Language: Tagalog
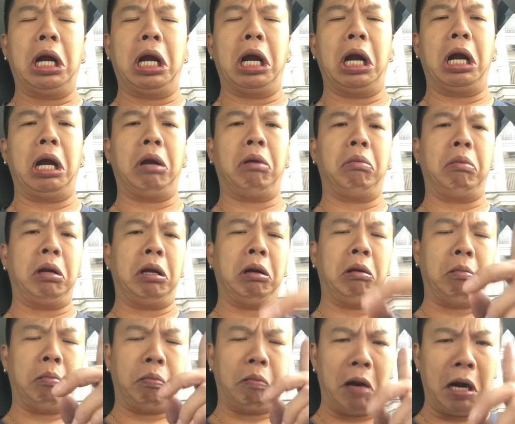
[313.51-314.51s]
I
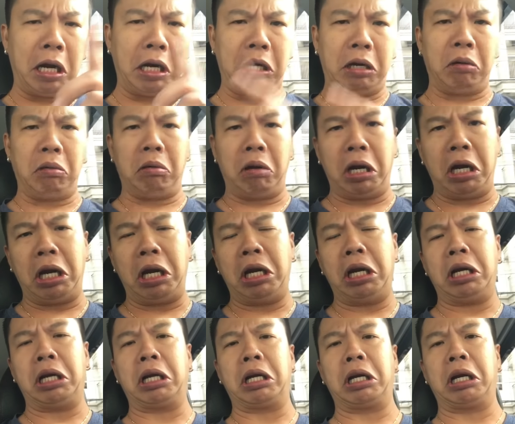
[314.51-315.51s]
will find a
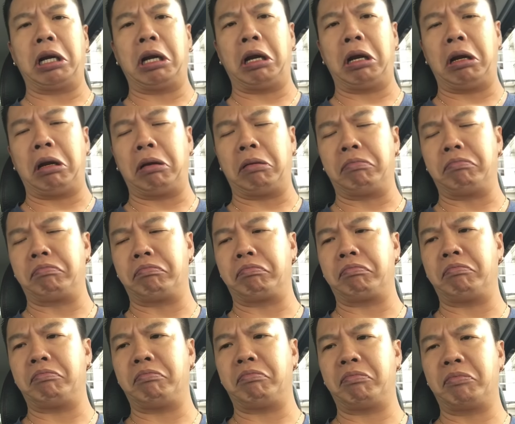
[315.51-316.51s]
way na
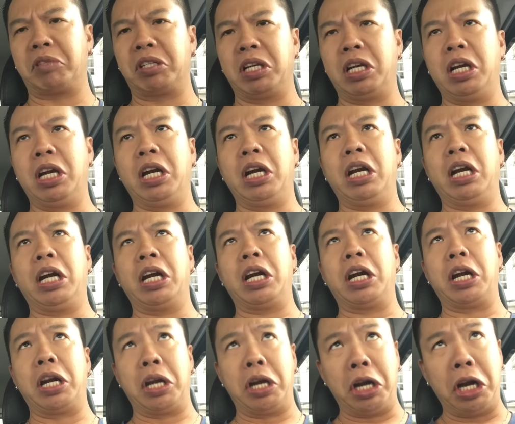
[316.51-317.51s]

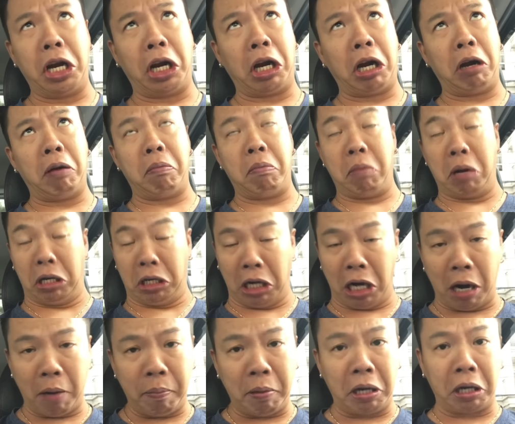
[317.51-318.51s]
hindi ka
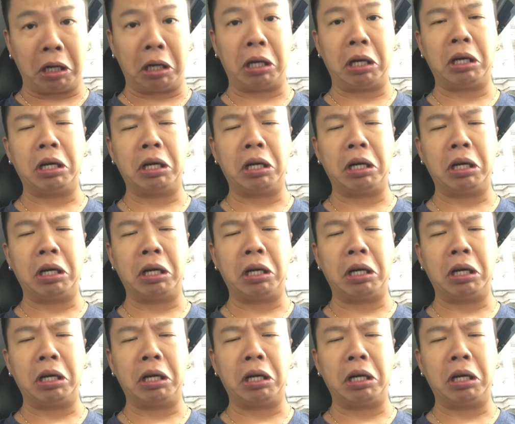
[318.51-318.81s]
matraffic.